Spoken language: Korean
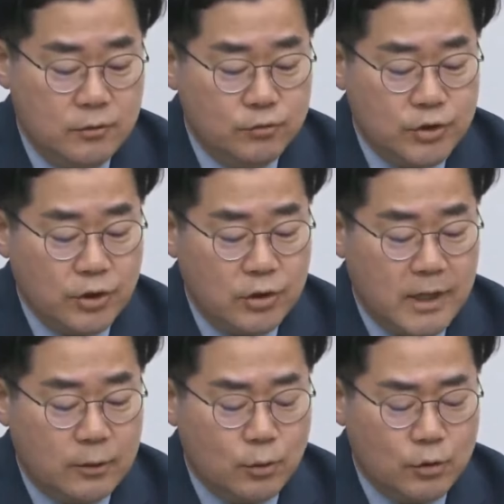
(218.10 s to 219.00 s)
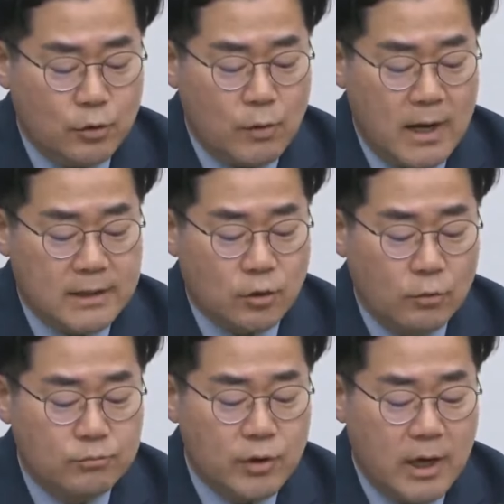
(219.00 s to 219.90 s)
윤석열 대통령과
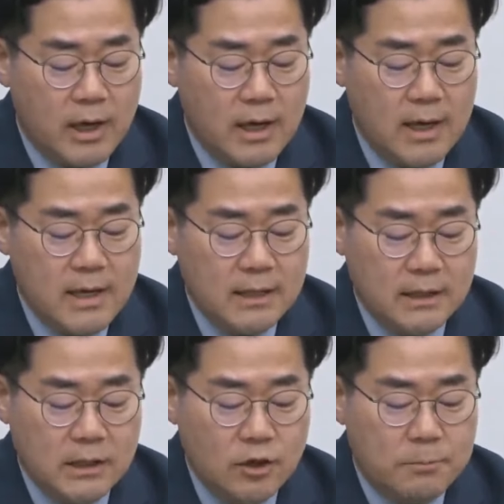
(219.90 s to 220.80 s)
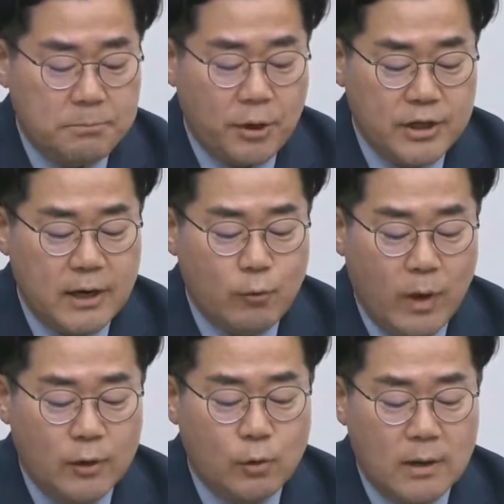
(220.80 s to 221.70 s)
정부의 이념 편향
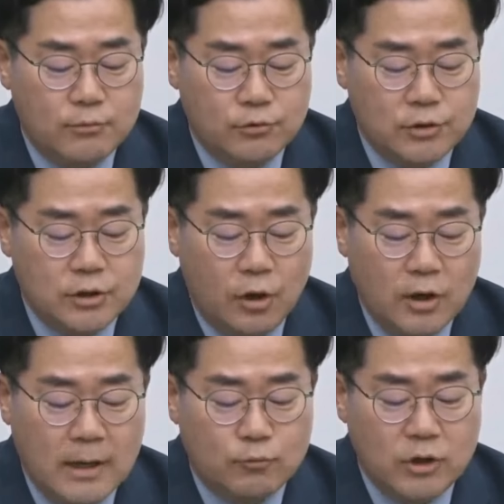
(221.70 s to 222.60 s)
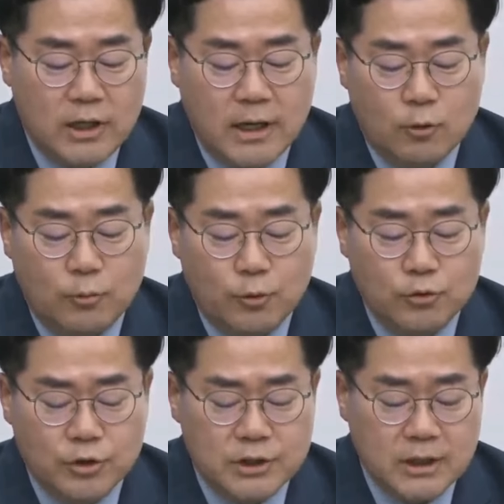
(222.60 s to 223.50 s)
외교가 부른 결과물이라고
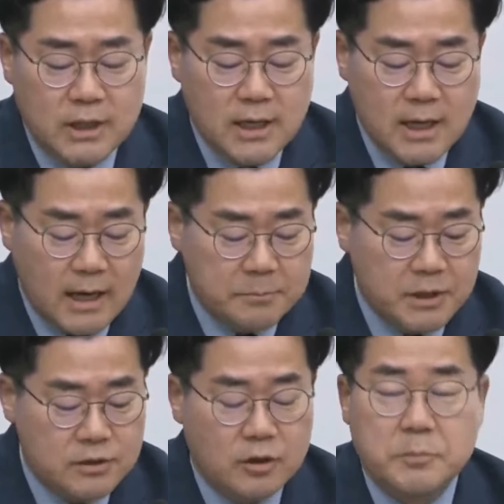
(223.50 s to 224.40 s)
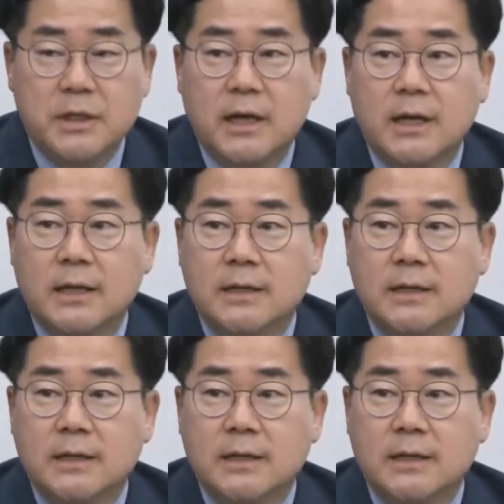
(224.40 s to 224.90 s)
보는 것이 합리적입니다.